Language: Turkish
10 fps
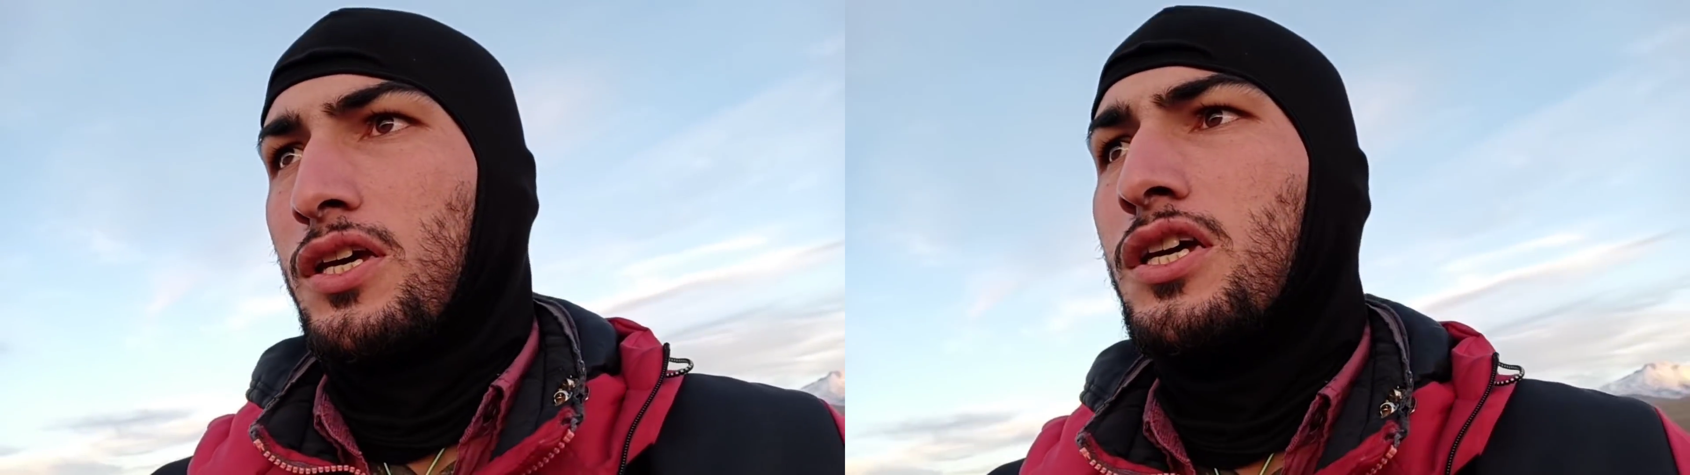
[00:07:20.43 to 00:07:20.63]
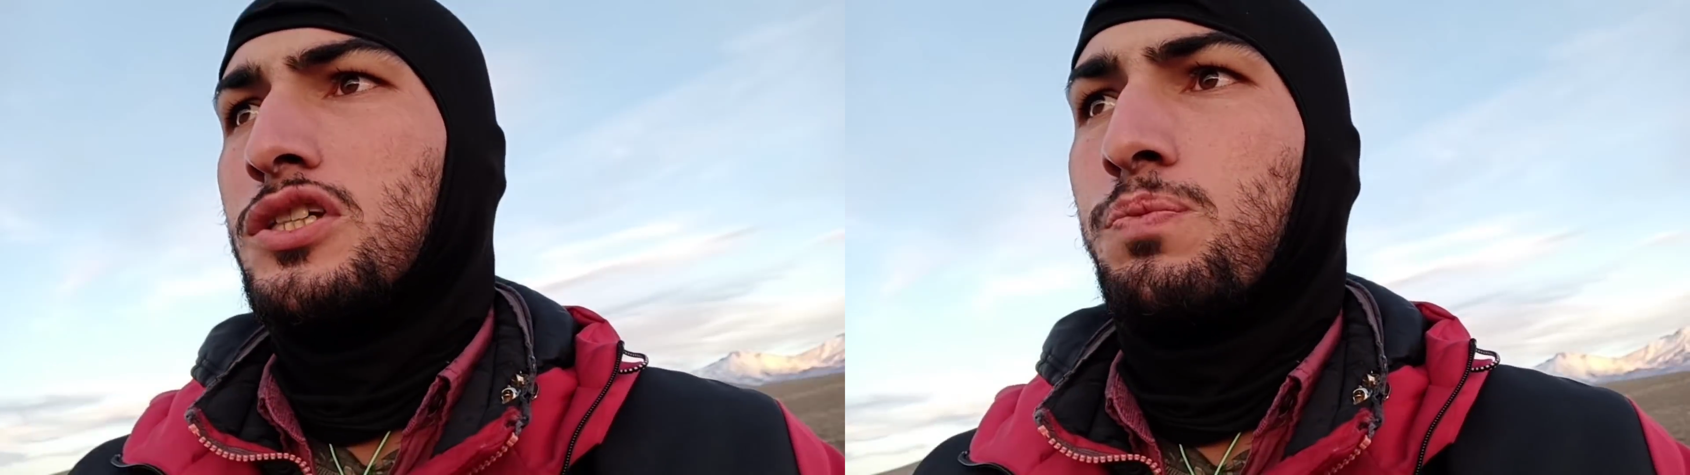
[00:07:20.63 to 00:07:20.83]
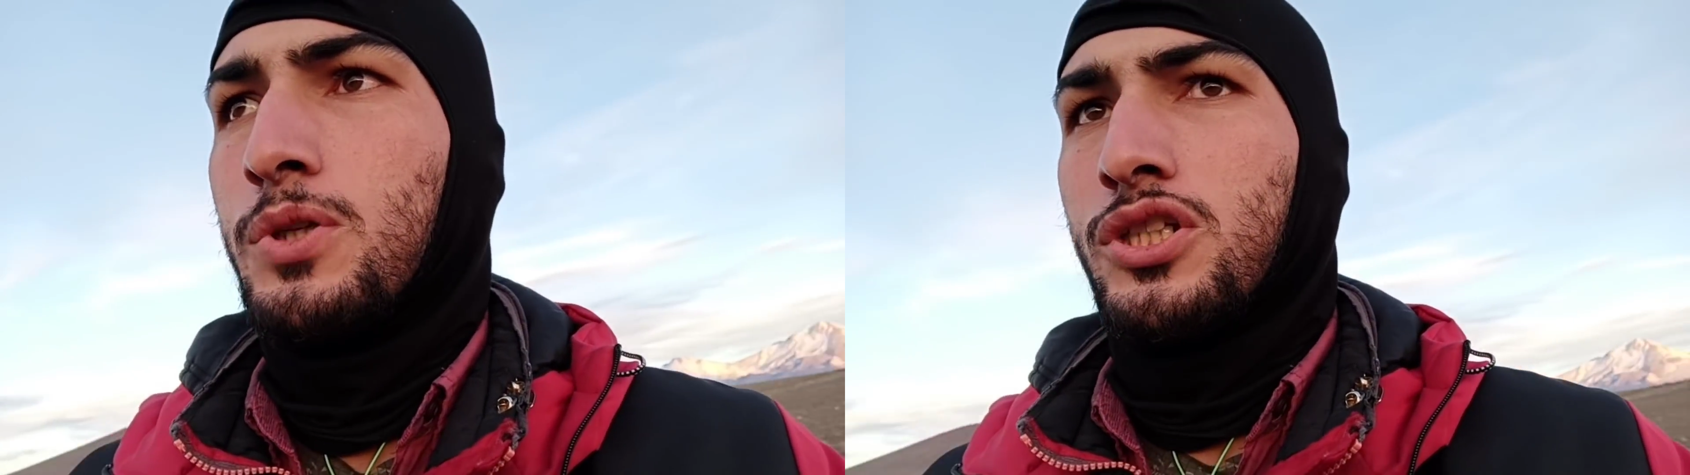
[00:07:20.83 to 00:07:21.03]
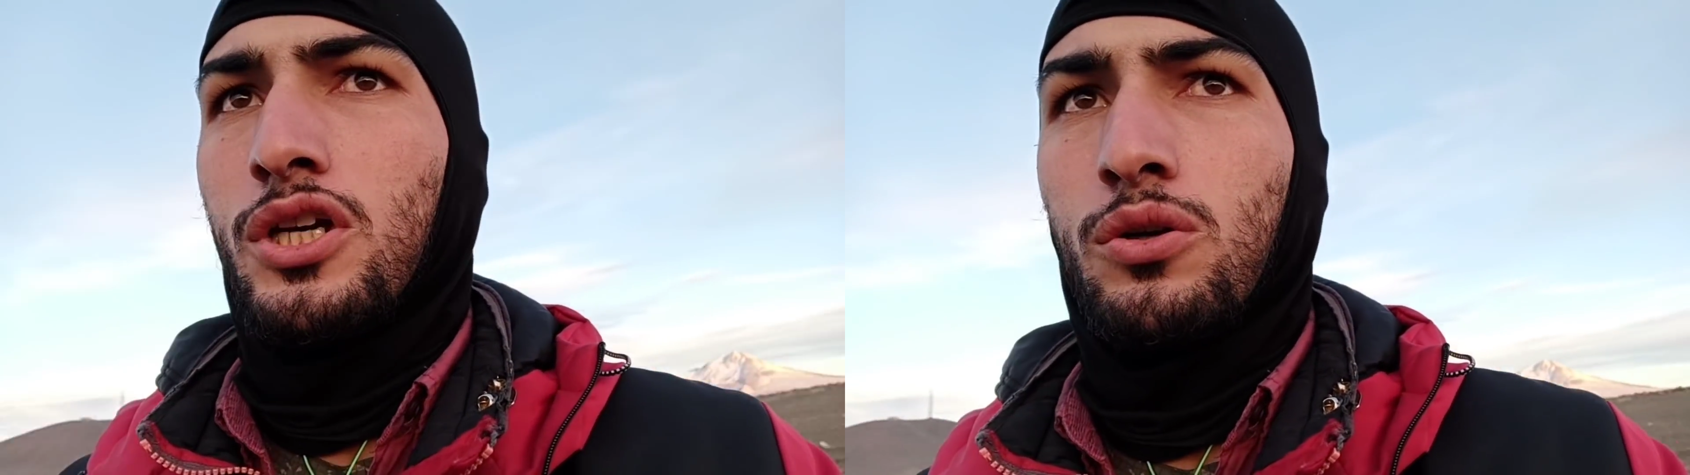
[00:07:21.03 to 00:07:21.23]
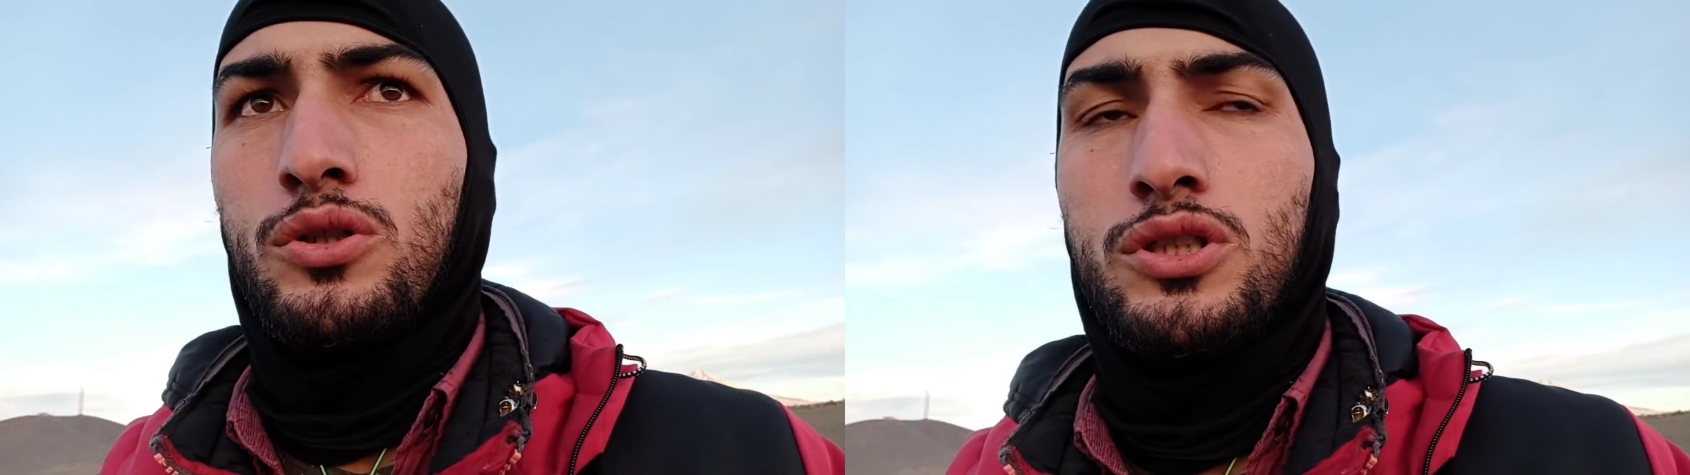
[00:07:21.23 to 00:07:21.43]
Hiçbir şey
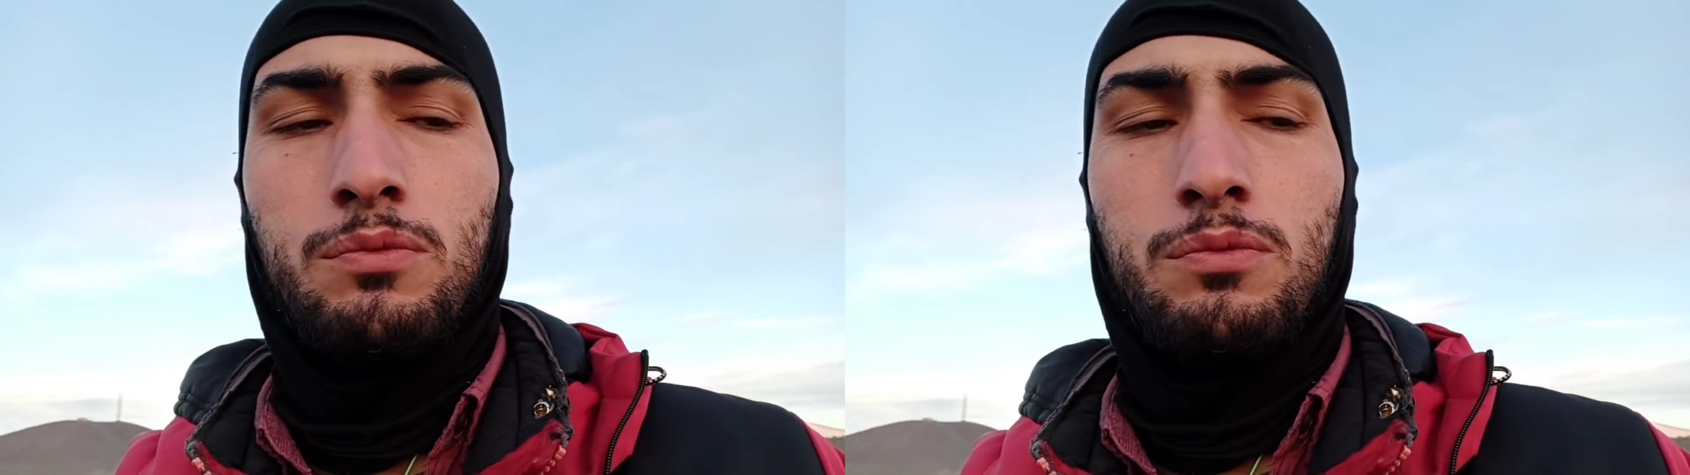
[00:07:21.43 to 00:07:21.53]
yok. Şimdi